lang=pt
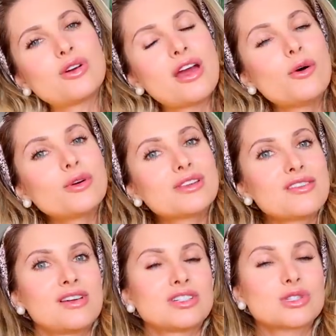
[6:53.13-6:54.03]
Eu e
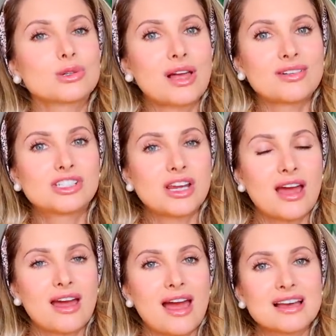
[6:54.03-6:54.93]
Davi, a gente escutava
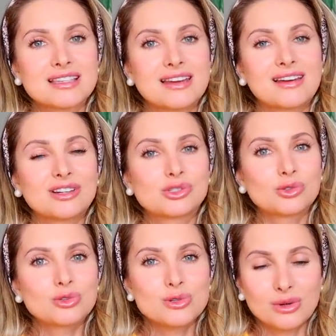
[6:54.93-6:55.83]
é, Raça Negra
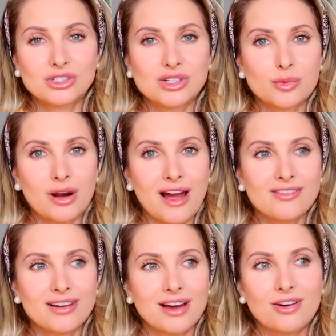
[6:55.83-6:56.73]
juntos quando a gente
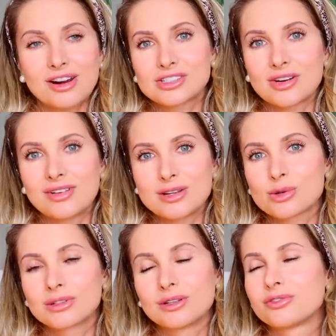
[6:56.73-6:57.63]
namorava e agora a gente tava ali
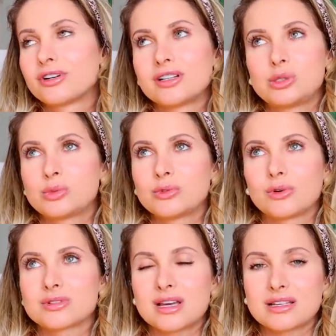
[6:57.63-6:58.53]
escutando. Foi,
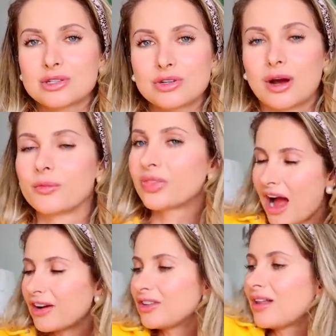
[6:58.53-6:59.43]
tipo, sensacional.
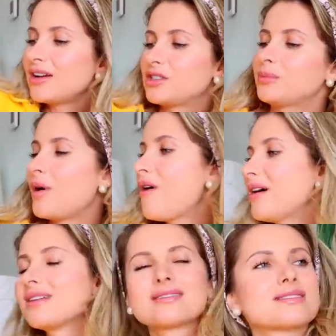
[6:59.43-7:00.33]
Ah, tô lá de
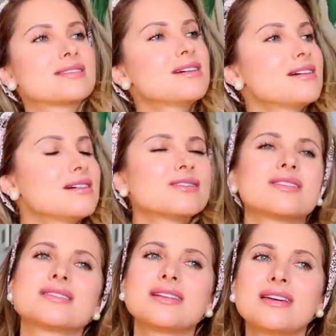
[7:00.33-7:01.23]
boa, dançando,
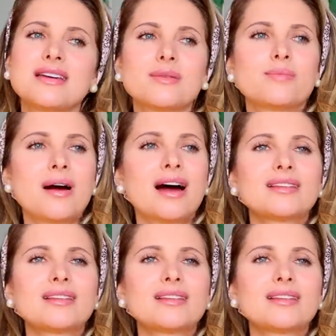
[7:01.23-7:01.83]
assim, pá.